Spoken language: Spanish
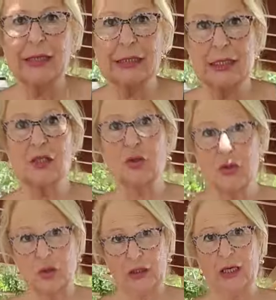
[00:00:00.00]
esta es
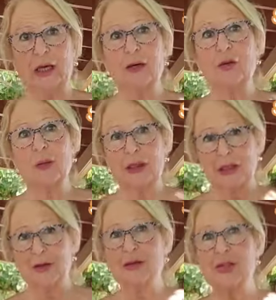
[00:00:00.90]
otro regalo de
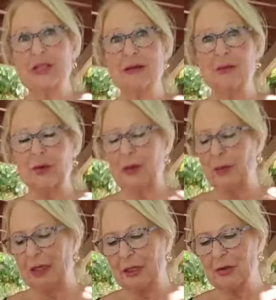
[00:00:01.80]
María José,
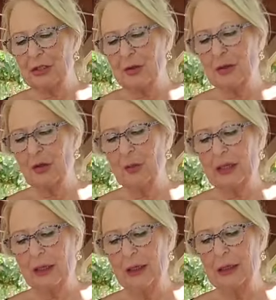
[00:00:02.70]
porque María José cuando
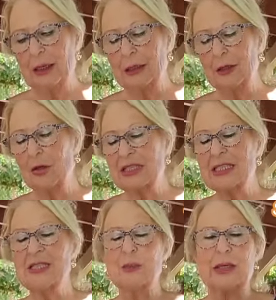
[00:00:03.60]
me regala algo
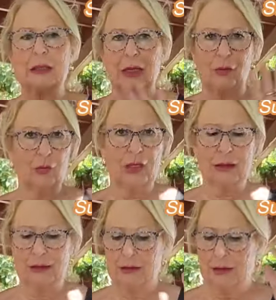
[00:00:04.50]
es
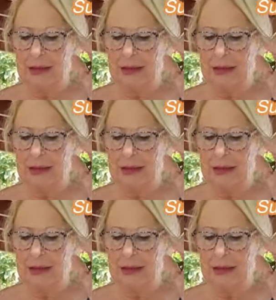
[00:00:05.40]
espectacular.